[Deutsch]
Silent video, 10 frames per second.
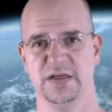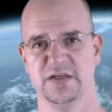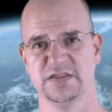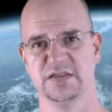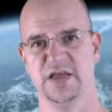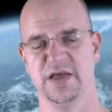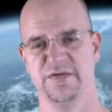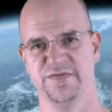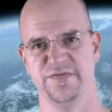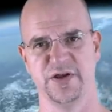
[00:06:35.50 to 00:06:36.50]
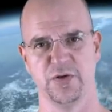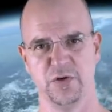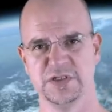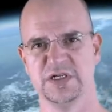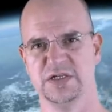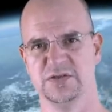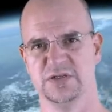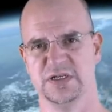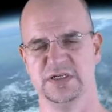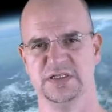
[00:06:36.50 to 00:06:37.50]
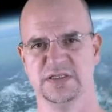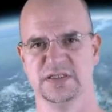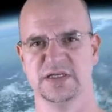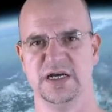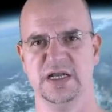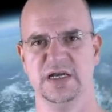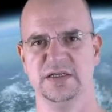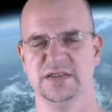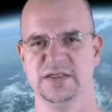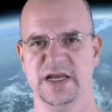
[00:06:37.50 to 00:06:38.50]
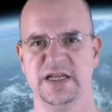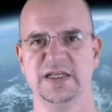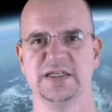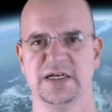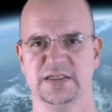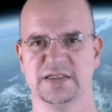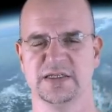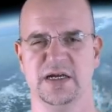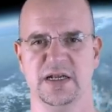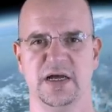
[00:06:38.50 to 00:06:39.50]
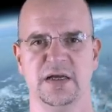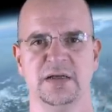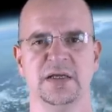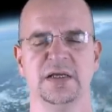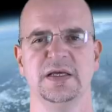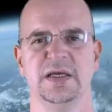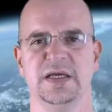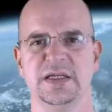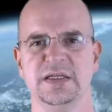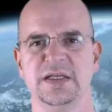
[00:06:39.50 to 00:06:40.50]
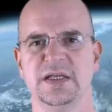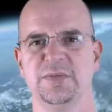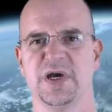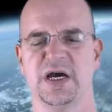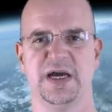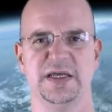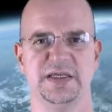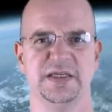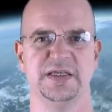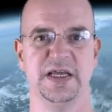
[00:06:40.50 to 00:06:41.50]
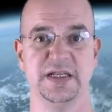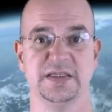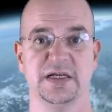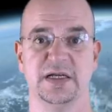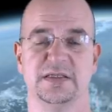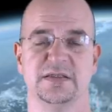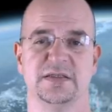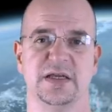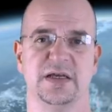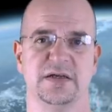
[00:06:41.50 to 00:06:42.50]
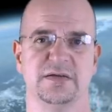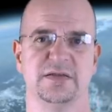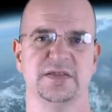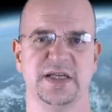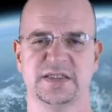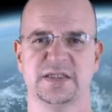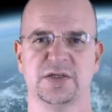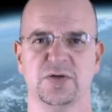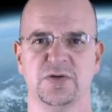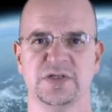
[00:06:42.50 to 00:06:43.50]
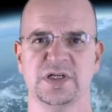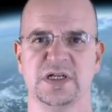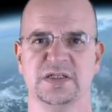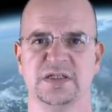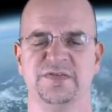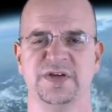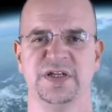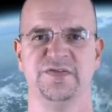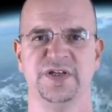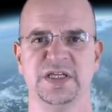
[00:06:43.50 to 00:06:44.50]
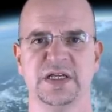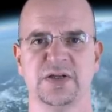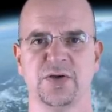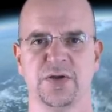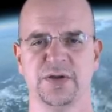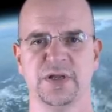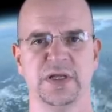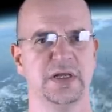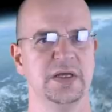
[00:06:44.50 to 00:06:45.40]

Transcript: Das äh, vergrößert also dann diese Skala, diese Helligkeitsskala in den Bereich jenseits der sechsten Größenklasse, die wir definieren können,